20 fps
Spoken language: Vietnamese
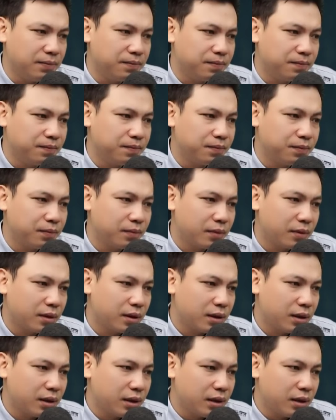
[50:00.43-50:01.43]
Chưa kịp nói
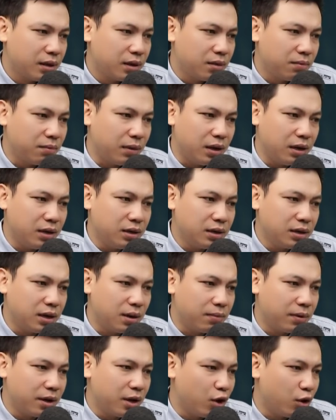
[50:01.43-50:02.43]
dứt câu, 3 người lính
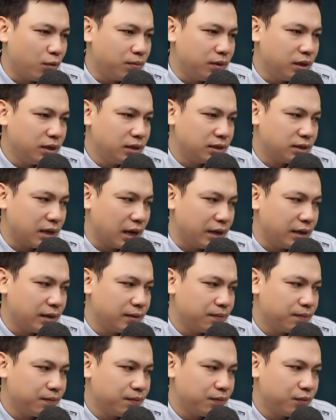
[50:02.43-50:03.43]
kia tới đẩy anh ra
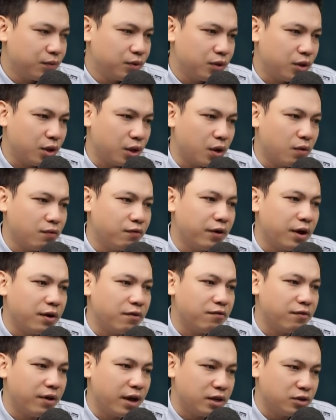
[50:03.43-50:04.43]
ngoài cầm. Không có thì
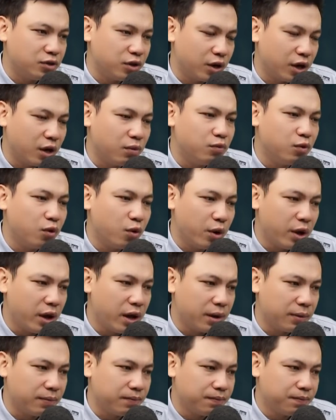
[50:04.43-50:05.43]
bước ngay đi.
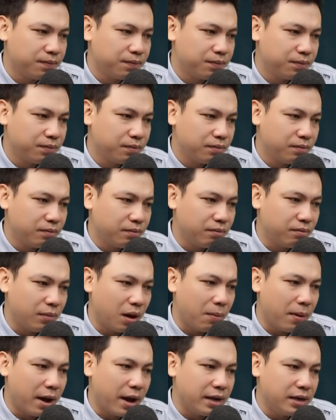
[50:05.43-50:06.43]

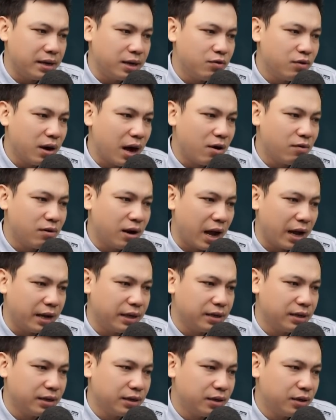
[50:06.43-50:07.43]
Anh Thịnh không còn cách
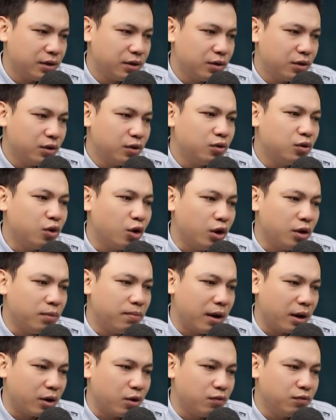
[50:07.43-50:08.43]
nào khác
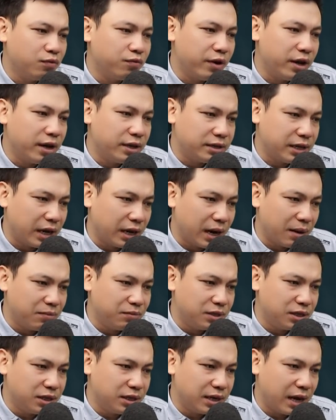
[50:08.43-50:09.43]
đành
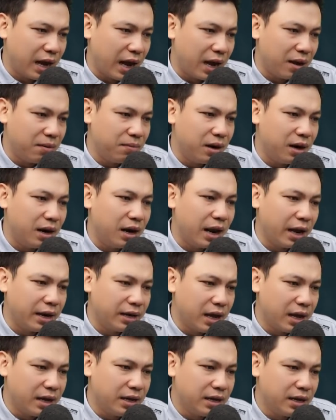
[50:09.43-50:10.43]
đưa cho 4 tên lính
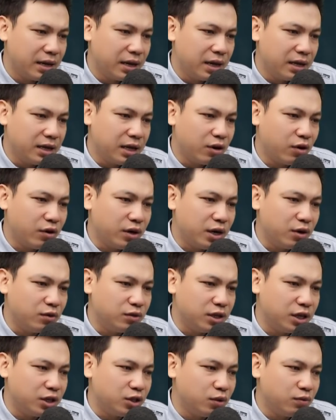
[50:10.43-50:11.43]
mỗi tên 1 đồng.
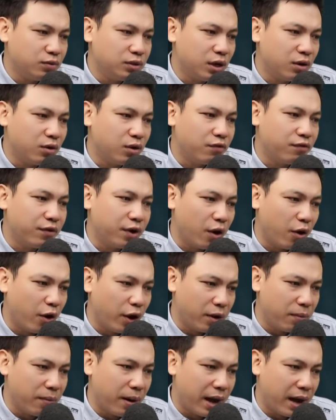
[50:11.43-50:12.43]
Chúng cười hả
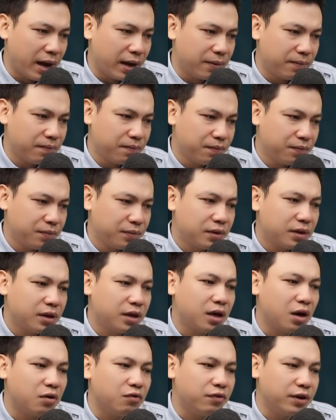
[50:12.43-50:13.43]
hê đoạn đồng ý
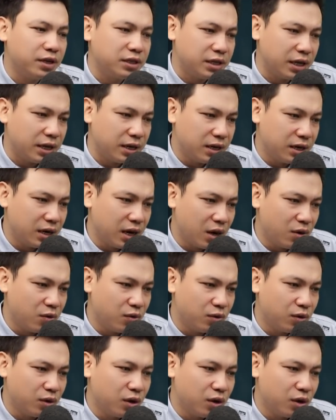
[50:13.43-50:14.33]
cho anh vào gặp quan.